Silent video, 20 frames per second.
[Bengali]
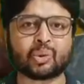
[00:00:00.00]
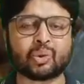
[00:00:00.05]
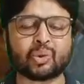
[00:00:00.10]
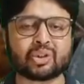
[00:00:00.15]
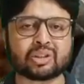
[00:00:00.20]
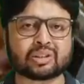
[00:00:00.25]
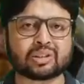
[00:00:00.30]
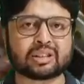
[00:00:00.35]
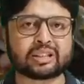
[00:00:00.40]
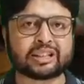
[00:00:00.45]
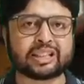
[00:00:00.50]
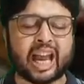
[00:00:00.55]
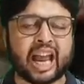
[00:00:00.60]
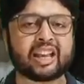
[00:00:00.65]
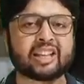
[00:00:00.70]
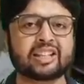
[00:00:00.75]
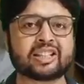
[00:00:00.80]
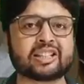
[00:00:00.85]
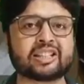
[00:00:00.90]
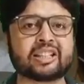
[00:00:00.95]
এত
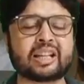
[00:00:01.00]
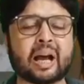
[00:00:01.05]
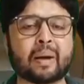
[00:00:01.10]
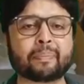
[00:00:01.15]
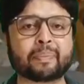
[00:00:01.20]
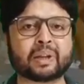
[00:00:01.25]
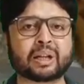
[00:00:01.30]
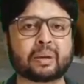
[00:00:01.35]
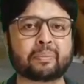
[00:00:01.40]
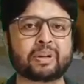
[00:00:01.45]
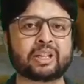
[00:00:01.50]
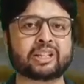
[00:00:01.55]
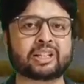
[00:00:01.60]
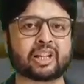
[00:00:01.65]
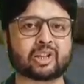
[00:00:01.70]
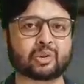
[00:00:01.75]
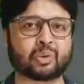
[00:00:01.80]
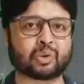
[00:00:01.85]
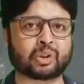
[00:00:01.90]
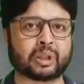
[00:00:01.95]
টেস্টি আপনারা
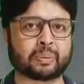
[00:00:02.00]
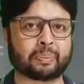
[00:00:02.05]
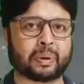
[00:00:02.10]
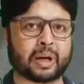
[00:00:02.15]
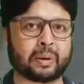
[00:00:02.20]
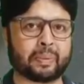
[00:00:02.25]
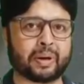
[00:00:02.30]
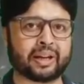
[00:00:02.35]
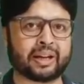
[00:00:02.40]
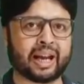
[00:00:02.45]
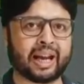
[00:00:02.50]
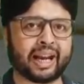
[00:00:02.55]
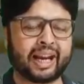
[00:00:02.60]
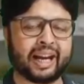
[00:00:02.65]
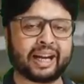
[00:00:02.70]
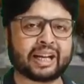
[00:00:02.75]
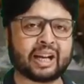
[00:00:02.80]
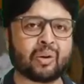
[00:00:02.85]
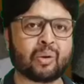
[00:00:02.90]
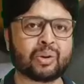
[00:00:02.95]
বিশ্বাস করতে পারবেন না
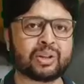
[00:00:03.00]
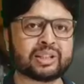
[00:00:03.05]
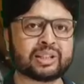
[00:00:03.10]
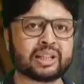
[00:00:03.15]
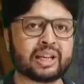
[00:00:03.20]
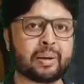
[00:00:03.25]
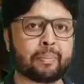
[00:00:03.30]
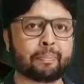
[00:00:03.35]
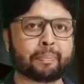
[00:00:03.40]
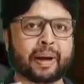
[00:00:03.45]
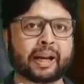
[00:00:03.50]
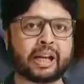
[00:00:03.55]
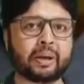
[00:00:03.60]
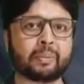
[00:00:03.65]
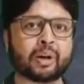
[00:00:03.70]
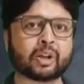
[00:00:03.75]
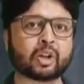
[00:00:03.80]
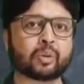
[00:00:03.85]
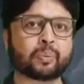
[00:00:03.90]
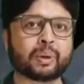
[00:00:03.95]
এটা হচ্ছে
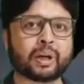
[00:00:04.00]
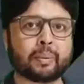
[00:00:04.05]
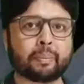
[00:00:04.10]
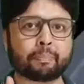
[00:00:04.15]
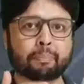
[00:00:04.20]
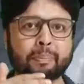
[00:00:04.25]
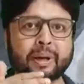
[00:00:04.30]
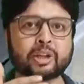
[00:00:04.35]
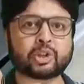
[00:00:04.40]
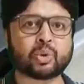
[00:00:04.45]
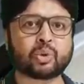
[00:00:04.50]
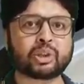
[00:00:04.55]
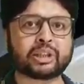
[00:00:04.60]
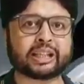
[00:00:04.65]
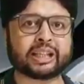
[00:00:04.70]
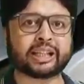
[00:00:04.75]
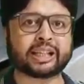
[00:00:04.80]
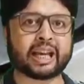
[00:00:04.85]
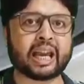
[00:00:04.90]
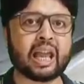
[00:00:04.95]
বেনিমাধবের পেছন
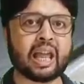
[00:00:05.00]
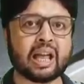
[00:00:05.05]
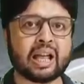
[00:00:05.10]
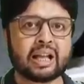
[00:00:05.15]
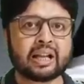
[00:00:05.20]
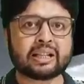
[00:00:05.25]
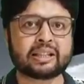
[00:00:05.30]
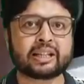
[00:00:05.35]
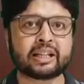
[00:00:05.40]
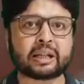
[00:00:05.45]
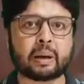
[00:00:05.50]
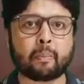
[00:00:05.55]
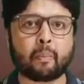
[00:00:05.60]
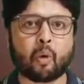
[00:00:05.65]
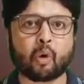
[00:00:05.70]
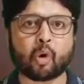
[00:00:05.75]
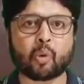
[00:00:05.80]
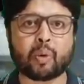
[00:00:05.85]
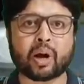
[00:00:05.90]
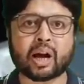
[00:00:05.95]
দিকে যেটা
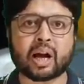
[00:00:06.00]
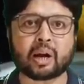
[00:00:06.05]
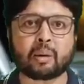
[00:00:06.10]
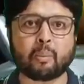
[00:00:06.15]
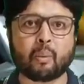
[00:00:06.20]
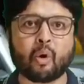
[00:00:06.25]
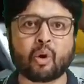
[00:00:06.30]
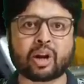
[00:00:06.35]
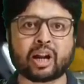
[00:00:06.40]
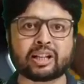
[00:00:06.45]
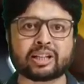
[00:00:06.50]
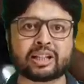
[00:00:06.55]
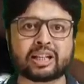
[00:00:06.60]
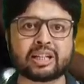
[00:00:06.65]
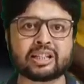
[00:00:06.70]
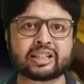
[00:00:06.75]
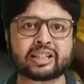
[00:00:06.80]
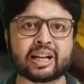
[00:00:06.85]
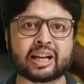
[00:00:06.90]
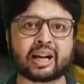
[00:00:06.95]
বড়বাগান মোড় আছে
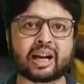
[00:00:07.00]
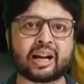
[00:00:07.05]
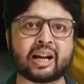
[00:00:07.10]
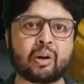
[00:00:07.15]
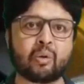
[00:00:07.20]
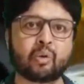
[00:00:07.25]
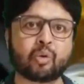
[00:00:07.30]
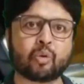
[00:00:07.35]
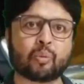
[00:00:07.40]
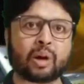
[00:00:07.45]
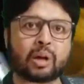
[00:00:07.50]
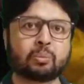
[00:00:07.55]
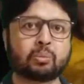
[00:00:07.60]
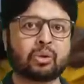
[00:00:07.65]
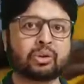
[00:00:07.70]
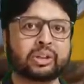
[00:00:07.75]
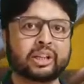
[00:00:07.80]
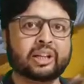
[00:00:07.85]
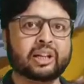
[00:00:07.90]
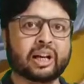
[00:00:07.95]
সেখানে হনুমান
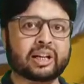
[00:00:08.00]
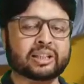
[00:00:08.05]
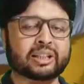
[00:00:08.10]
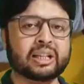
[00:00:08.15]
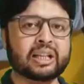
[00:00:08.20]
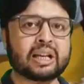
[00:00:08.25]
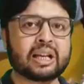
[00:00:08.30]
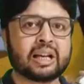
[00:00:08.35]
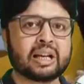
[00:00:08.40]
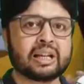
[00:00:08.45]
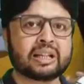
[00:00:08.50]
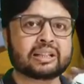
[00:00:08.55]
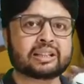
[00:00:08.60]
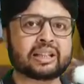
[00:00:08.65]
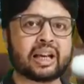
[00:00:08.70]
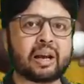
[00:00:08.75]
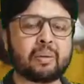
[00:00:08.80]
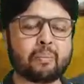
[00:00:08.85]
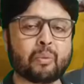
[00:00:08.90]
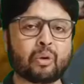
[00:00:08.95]
মন্দির আছে
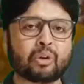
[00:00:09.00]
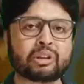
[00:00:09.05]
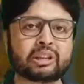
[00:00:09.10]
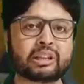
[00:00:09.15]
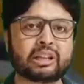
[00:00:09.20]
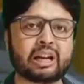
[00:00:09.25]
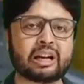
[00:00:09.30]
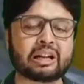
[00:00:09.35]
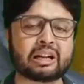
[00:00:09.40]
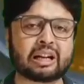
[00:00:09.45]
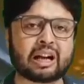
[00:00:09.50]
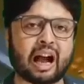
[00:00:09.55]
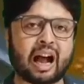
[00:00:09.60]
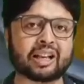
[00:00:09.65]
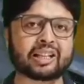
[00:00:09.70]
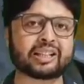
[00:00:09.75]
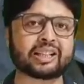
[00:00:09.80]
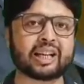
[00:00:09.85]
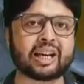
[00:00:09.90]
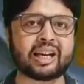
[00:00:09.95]
সেই মন্দিরের
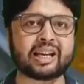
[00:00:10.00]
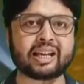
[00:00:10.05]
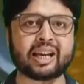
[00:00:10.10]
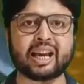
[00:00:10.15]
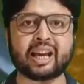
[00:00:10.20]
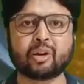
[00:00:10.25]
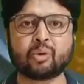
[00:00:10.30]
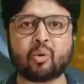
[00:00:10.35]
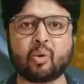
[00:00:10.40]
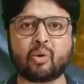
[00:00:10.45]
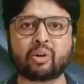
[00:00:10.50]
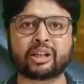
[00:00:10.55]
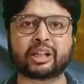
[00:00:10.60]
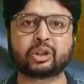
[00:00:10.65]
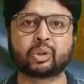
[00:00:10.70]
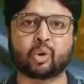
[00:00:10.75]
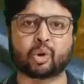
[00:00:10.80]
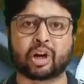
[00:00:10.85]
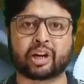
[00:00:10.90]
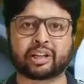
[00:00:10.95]
কাছে এই
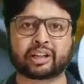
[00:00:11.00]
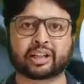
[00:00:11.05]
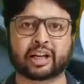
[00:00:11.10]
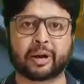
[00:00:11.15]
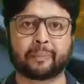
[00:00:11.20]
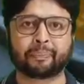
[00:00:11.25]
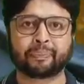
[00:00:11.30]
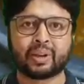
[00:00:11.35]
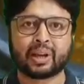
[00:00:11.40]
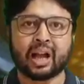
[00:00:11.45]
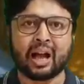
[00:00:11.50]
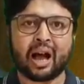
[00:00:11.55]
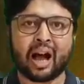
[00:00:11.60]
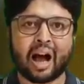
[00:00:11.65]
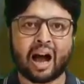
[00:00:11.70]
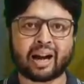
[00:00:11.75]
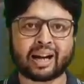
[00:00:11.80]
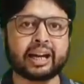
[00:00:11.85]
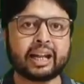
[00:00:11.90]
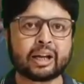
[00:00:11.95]
ঘুগনির দোকানটা
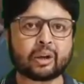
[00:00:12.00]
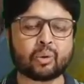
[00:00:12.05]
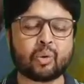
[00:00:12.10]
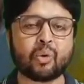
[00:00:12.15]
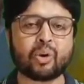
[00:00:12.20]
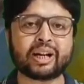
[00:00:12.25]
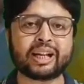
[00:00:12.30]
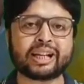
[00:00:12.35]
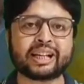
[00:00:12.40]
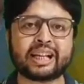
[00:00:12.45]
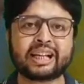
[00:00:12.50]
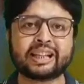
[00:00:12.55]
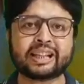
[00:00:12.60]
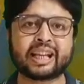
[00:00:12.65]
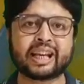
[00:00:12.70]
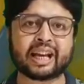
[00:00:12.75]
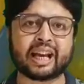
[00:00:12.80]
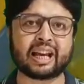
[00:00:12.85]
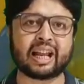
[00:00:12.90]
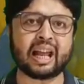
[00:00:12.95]
এখানে ঘুগনি
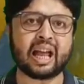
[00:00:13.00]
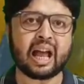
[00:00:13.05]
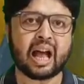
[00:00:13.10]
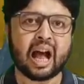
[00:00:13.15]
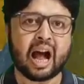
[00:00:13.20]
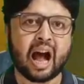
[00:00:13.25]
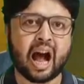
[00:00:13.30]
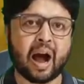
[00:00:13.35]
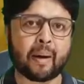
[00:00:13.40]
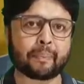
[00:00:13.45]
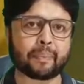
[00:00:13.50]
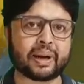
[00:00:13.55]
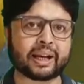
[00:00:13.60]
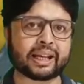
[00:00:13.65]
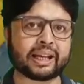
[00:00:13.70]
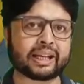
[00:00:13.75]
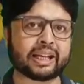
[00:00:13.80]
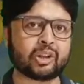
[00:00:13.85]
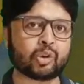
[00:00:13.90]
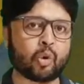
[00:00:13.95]
কিনতে গেলে
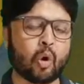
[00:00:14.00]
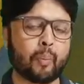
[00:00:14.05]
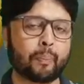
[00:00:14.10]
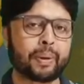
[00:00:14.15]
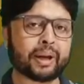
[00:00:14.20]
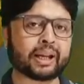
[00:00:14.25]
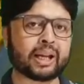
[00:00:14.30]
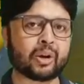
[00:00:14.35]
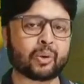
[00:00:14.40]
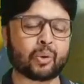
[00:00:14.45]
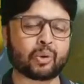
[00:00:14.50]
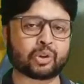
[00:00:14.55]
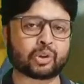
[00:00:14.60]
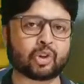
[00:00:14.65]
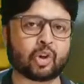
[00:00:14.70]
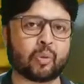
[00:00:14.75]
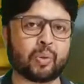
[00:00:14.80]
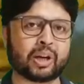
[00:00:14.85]
আপনাকে কিন্তু অপেক্ষা করতে